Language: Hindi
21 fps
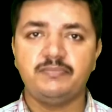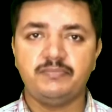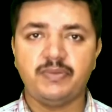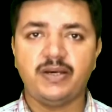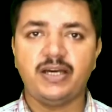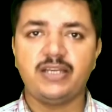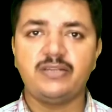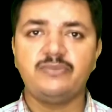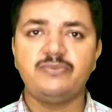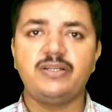
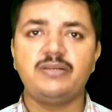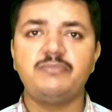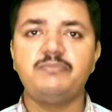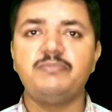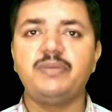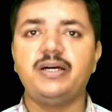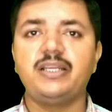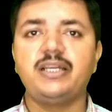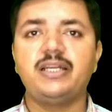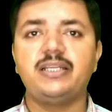फार्म वार्म
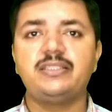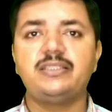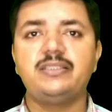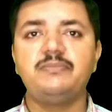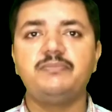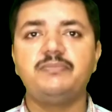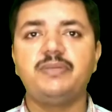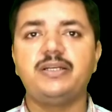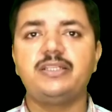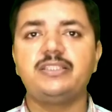भर कर
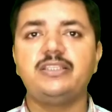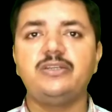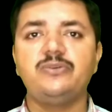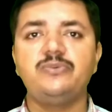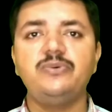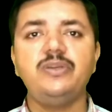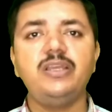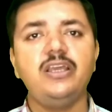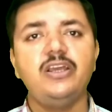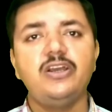भरते
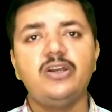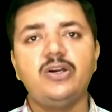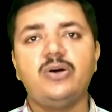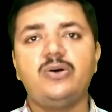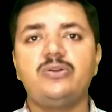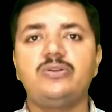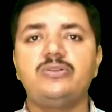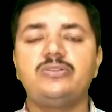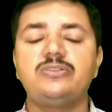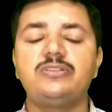हुए
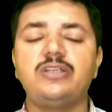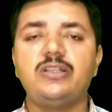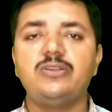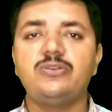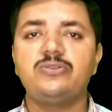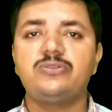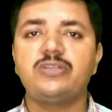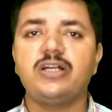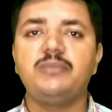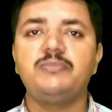और साल
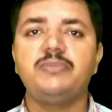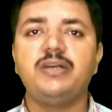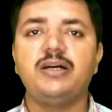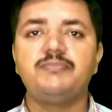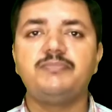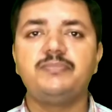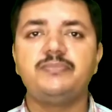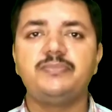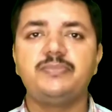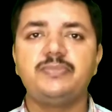दो साल में
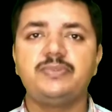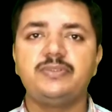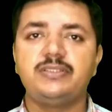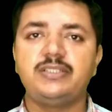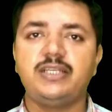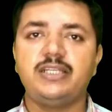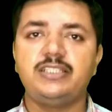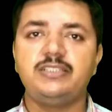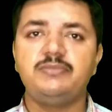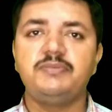आप
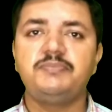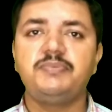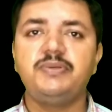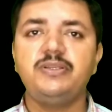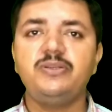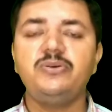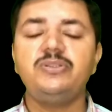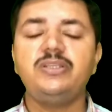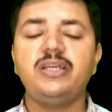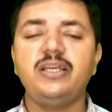राज्य में
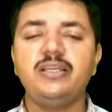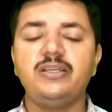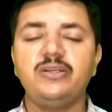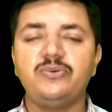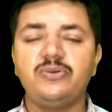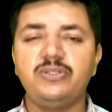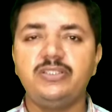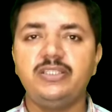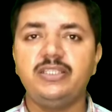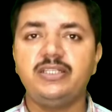फिर हो जाएंगे
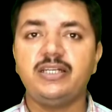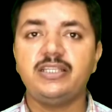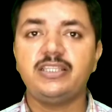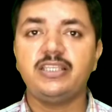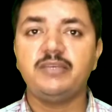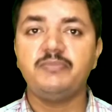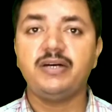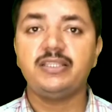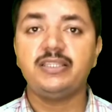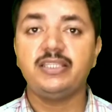कोई दिक्कत
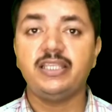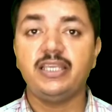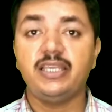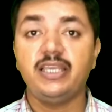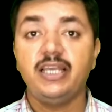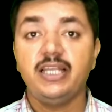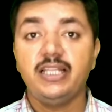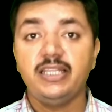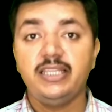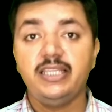की बात नहीं
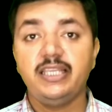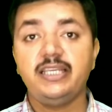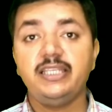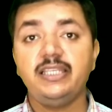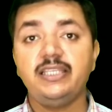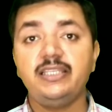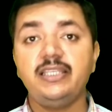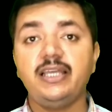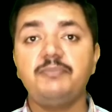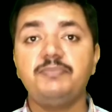
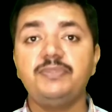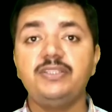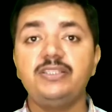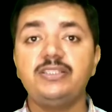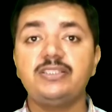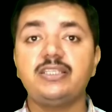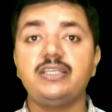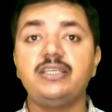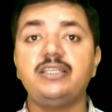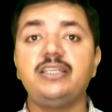लेकिन यदि आपने
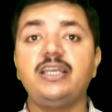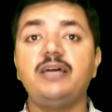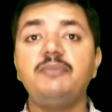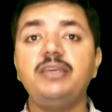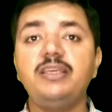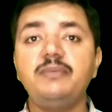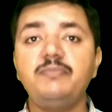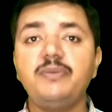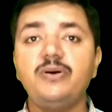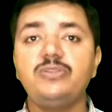सेना
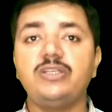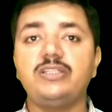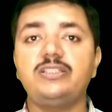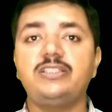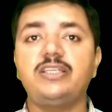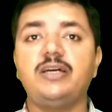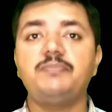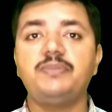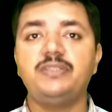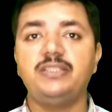में ही बहुत
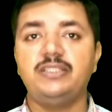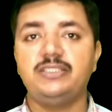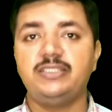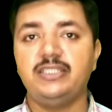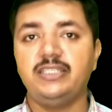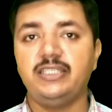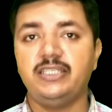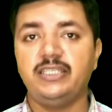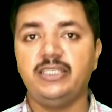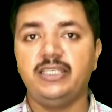अच्छा
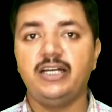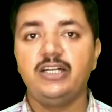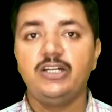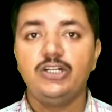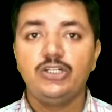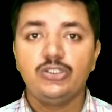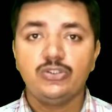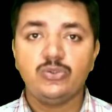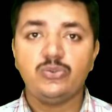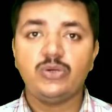प्रदर्शन किया
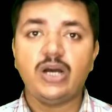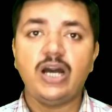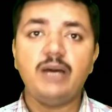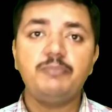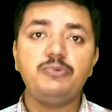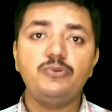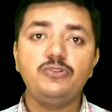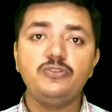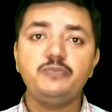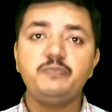तो
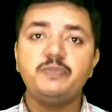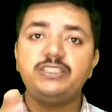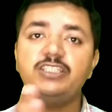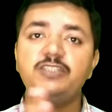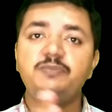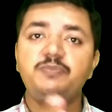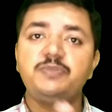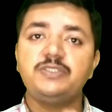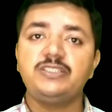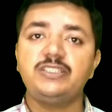आप उस
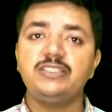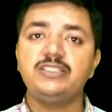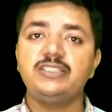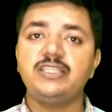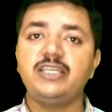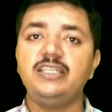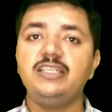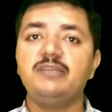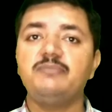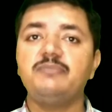25 प्रतिशत
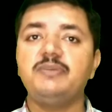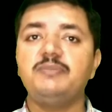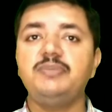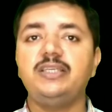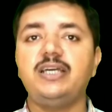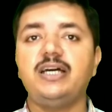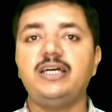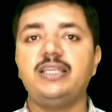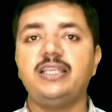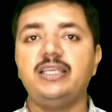सैनिक में
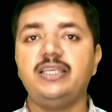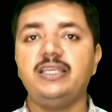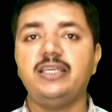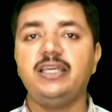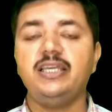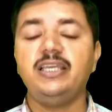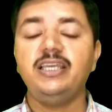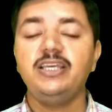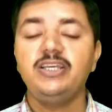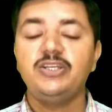भी आ रहे
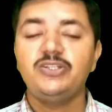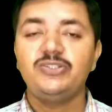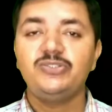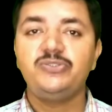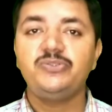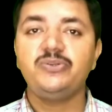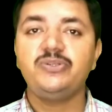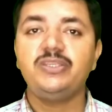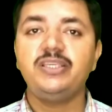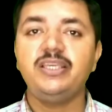हैं
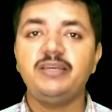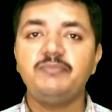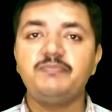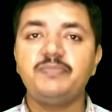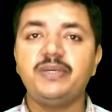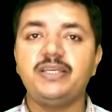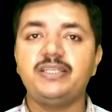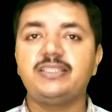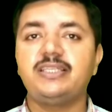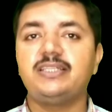जो कि एक
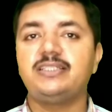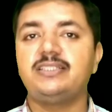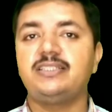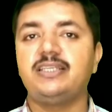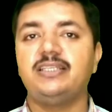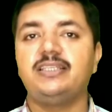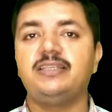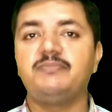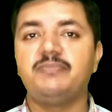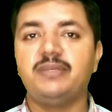बेहतर
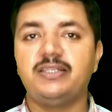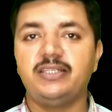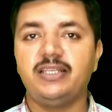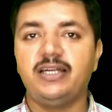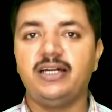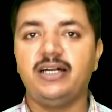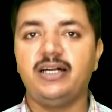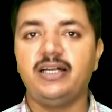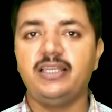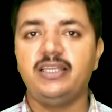सैनिक बन
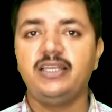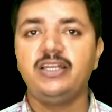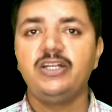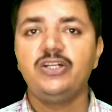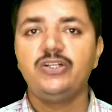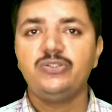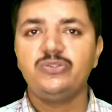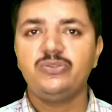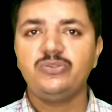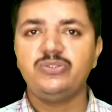रहा है
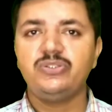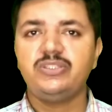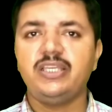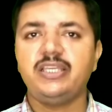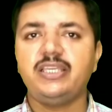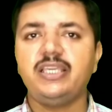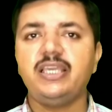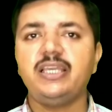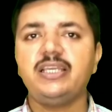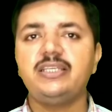तो
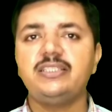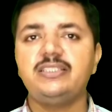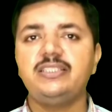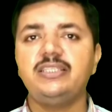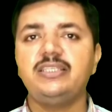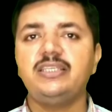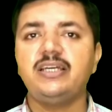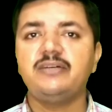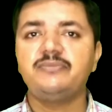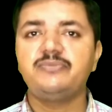देखिए
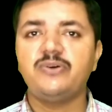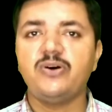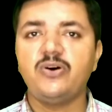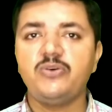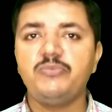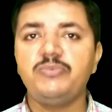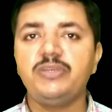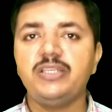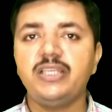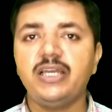किसी की
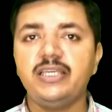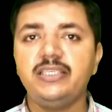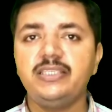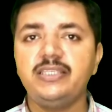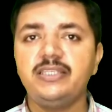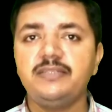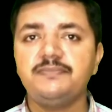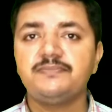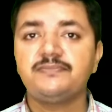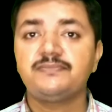अफवाहों में ना
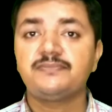आइए